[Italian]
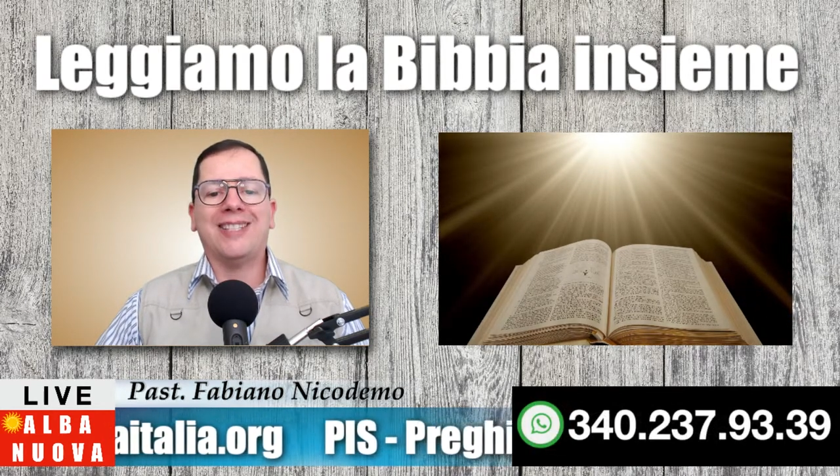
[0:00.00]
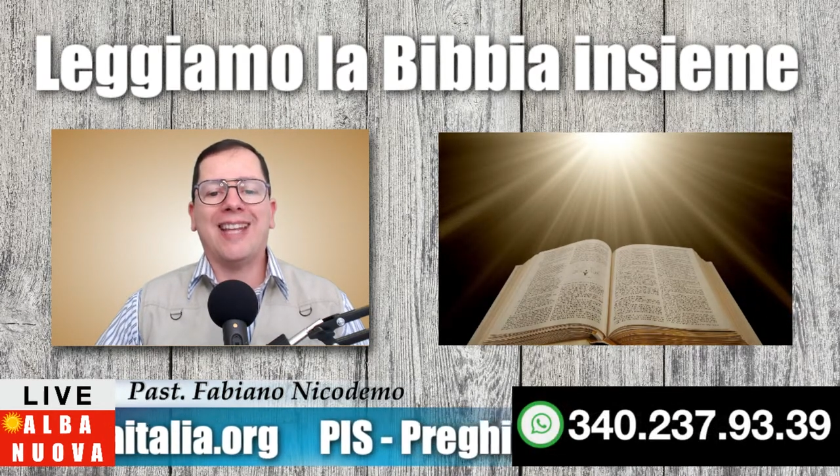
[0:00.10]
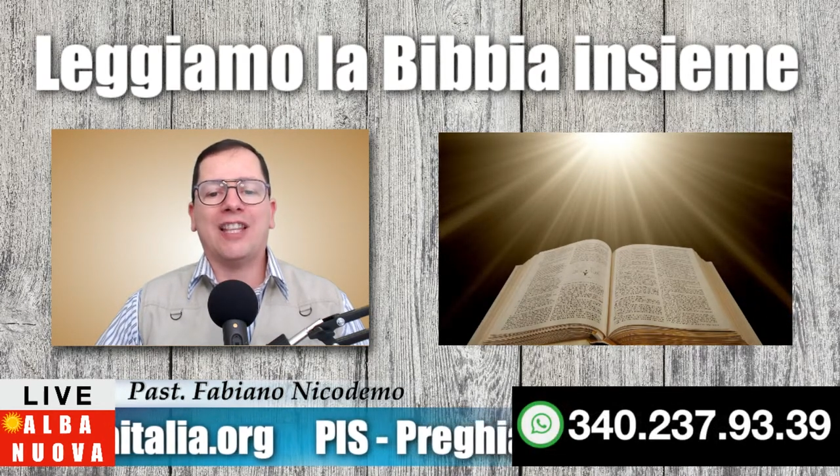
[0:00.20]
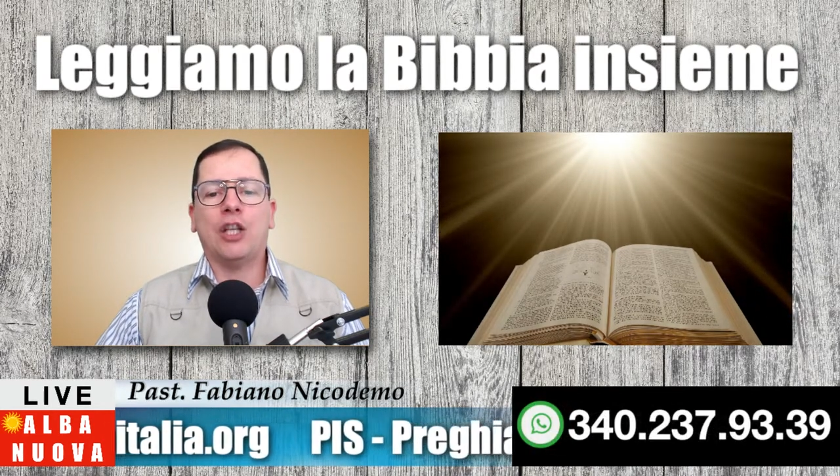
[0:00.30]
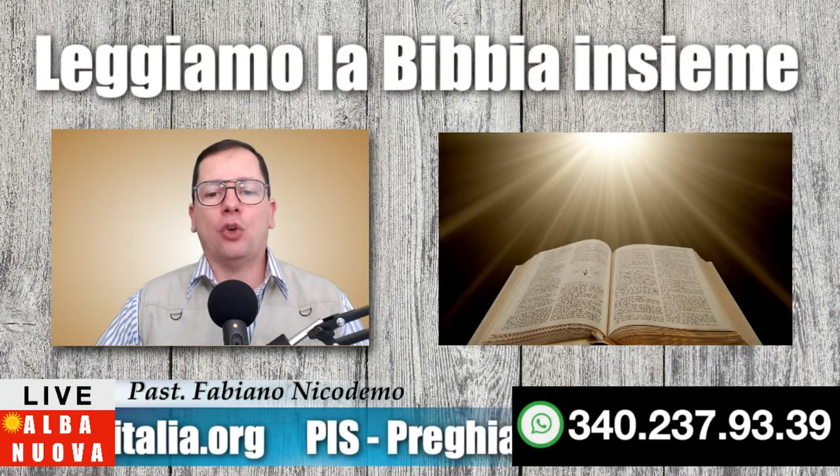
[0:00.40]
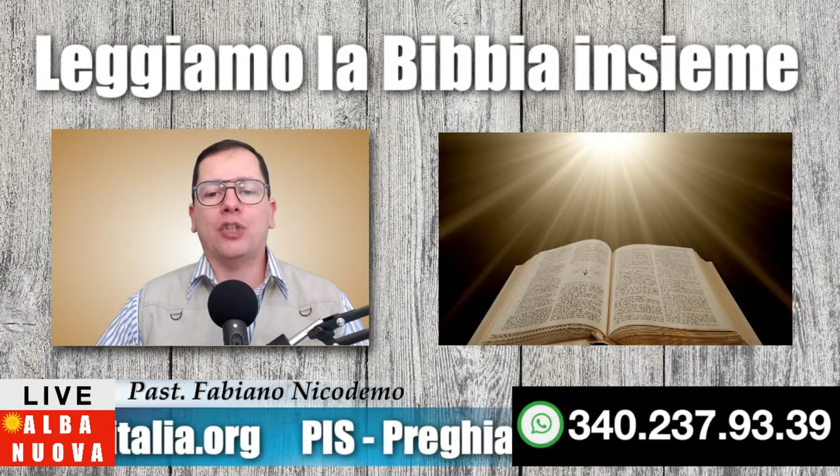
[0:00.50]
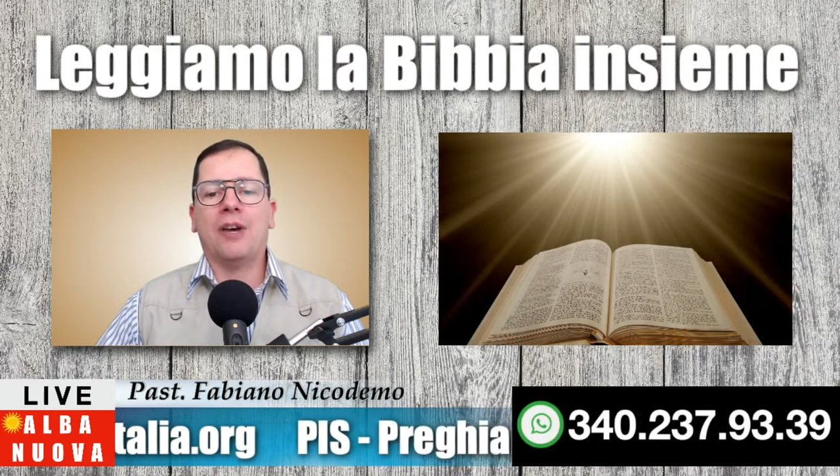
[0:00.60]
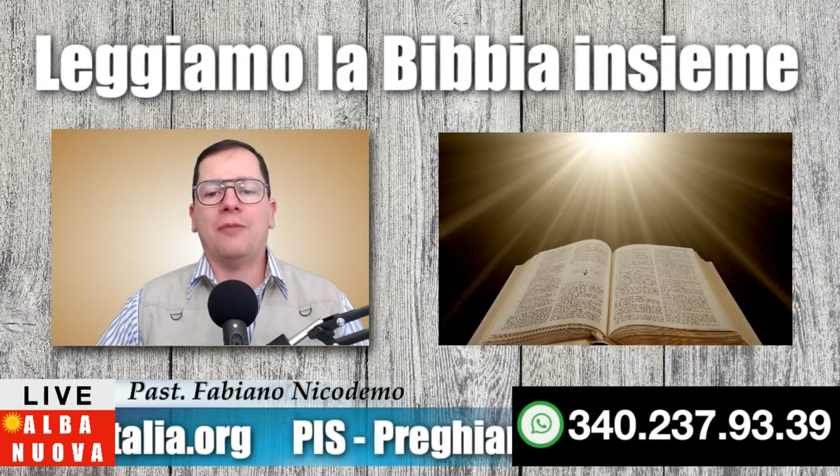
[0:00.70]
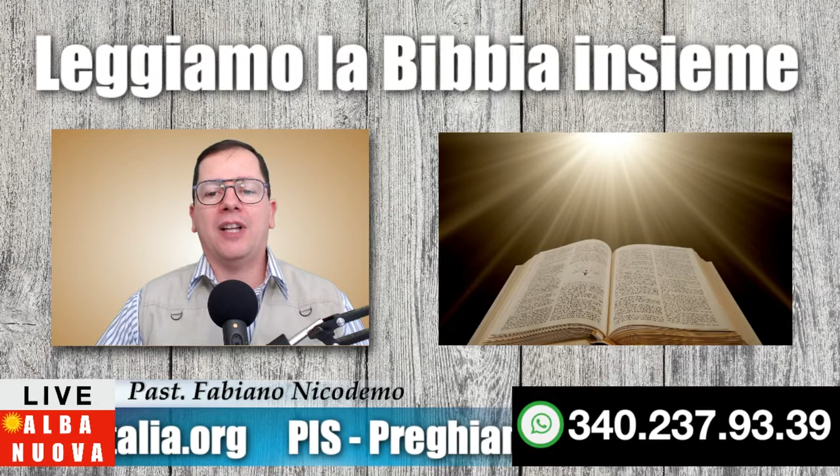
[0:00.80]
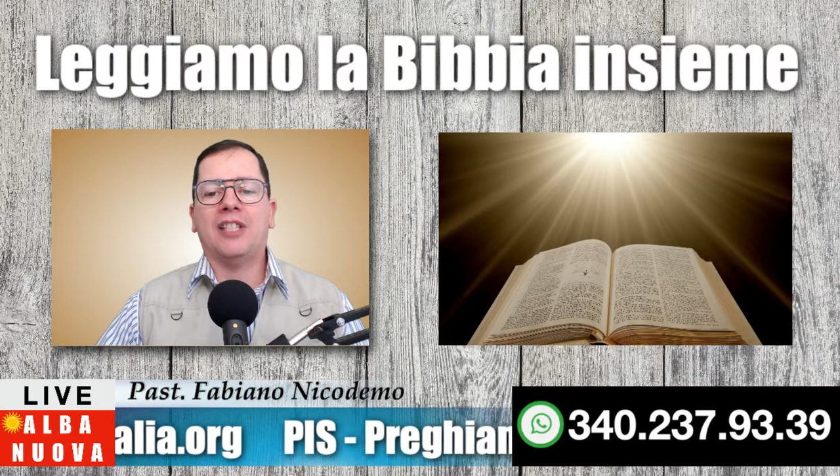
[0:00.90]
gettelo
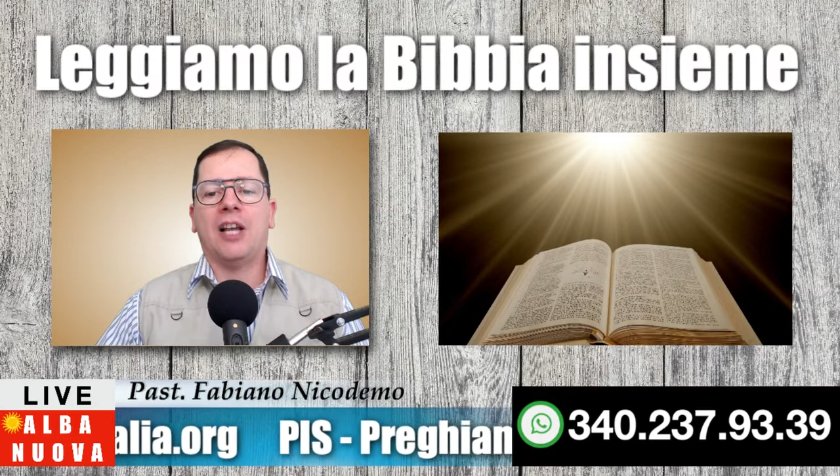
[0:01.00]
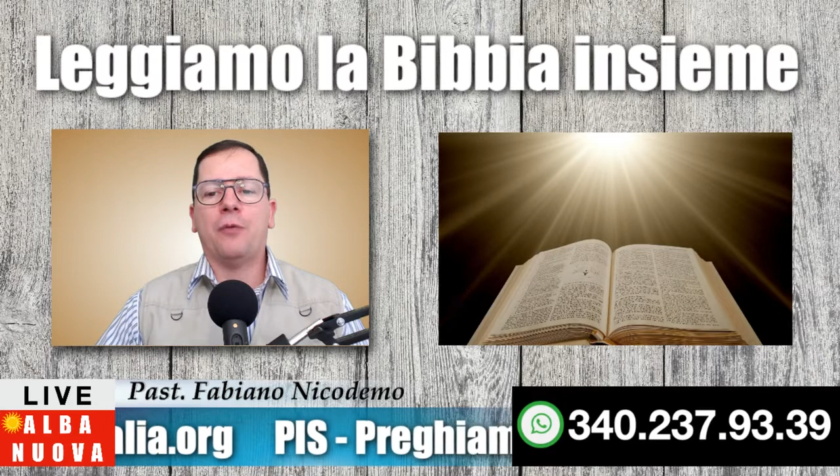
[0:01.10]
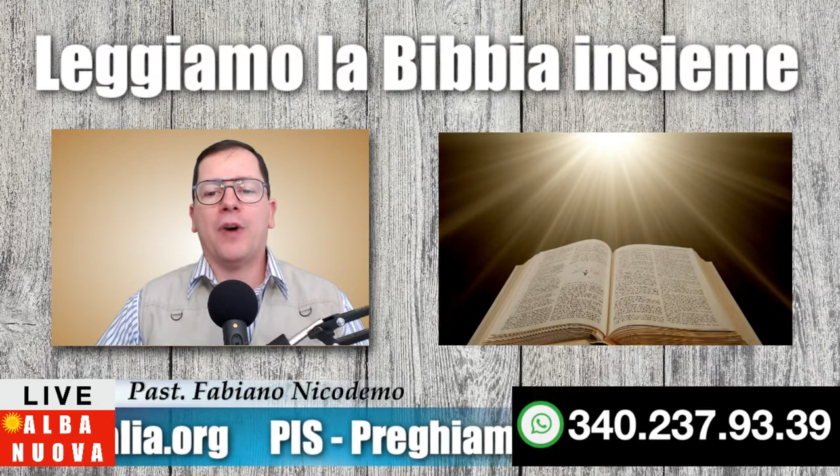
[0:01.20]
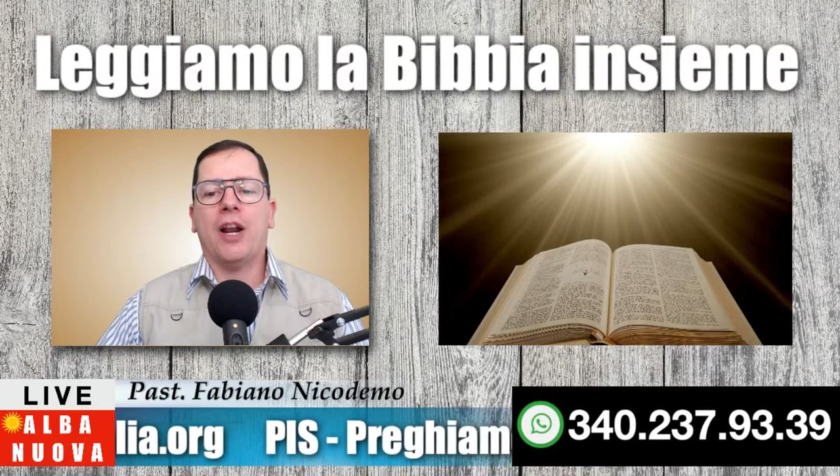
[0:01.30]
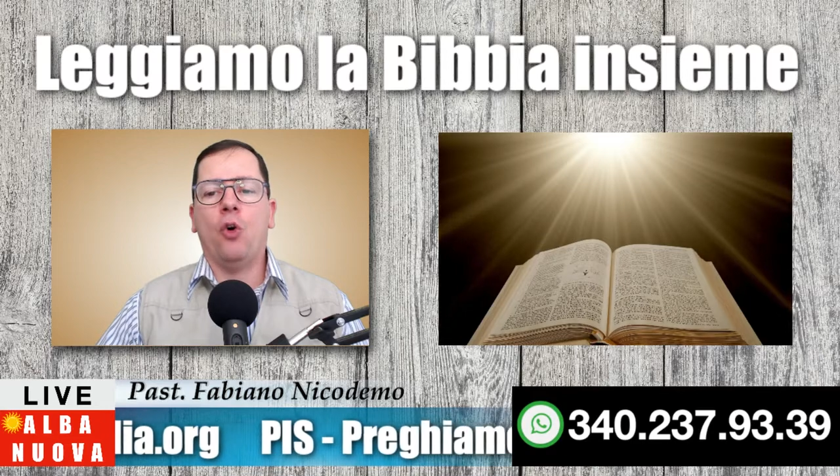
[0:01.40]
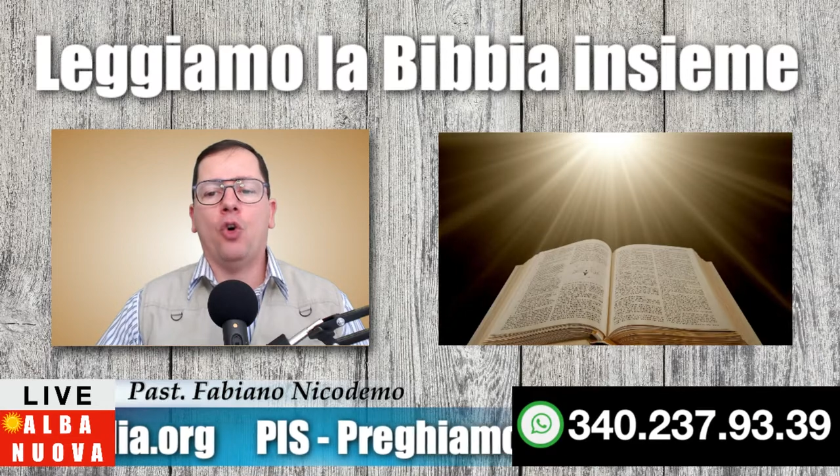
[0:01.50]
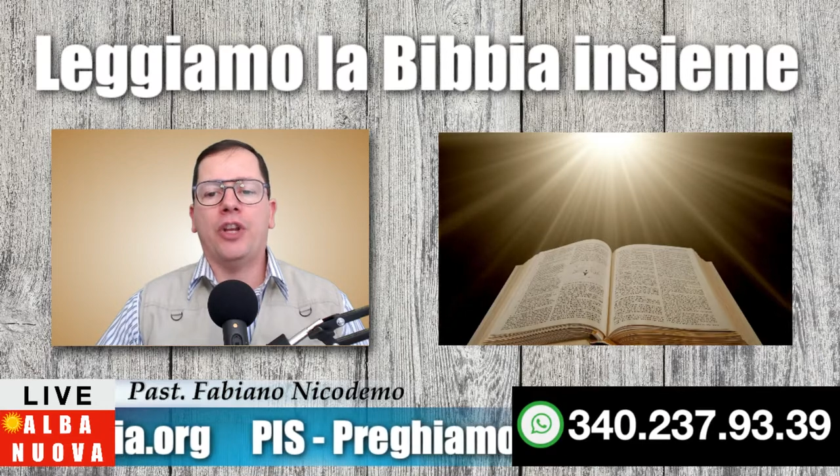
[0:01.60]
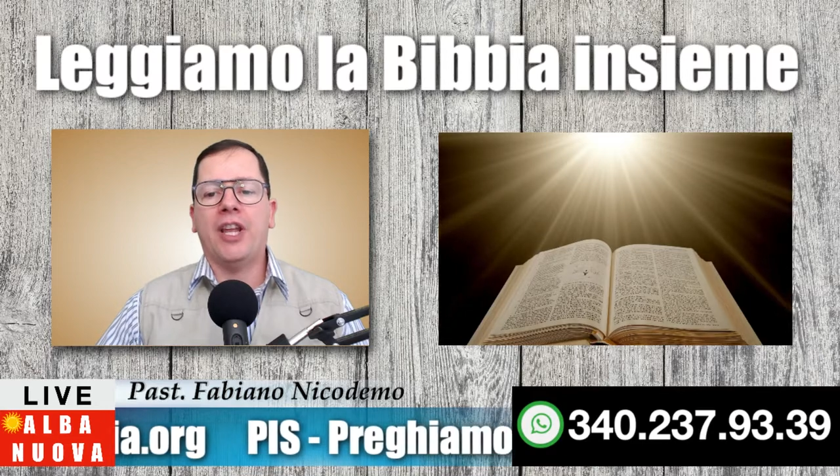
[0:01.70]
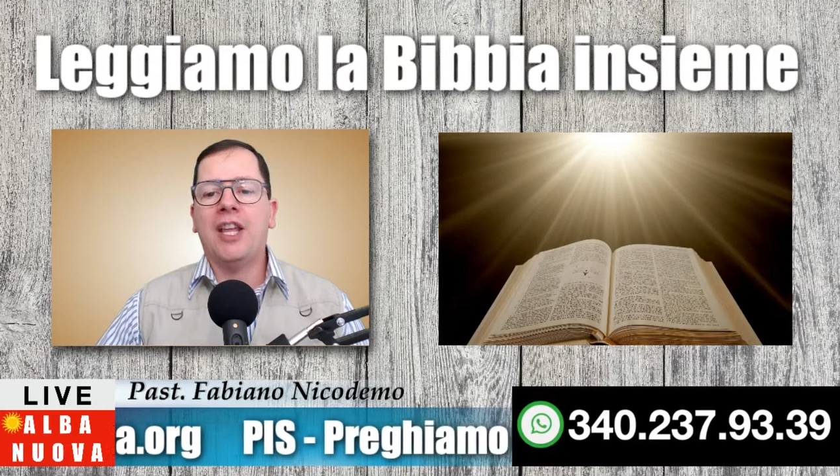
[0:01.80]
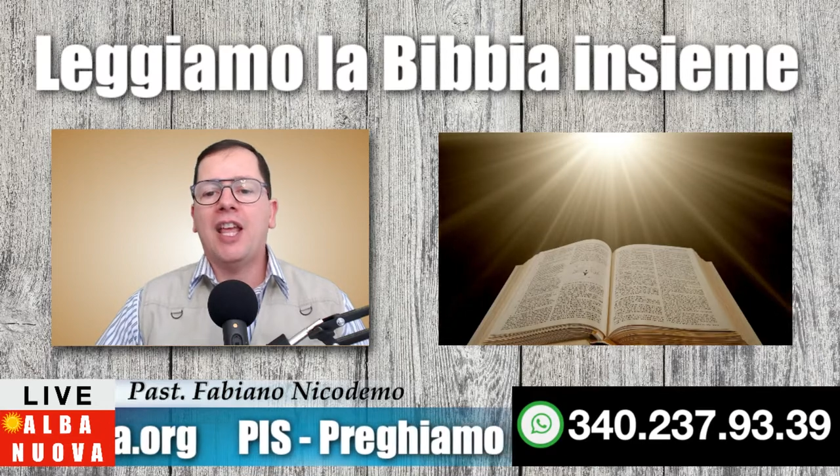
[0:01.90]
davanti al
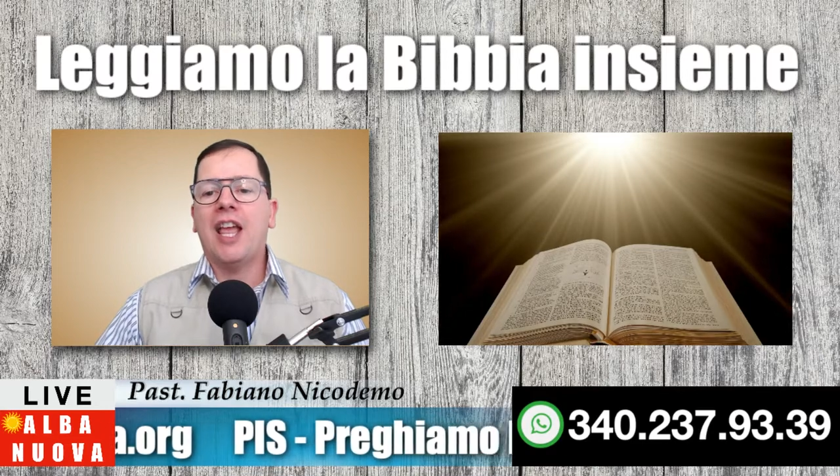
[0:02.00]
faraone,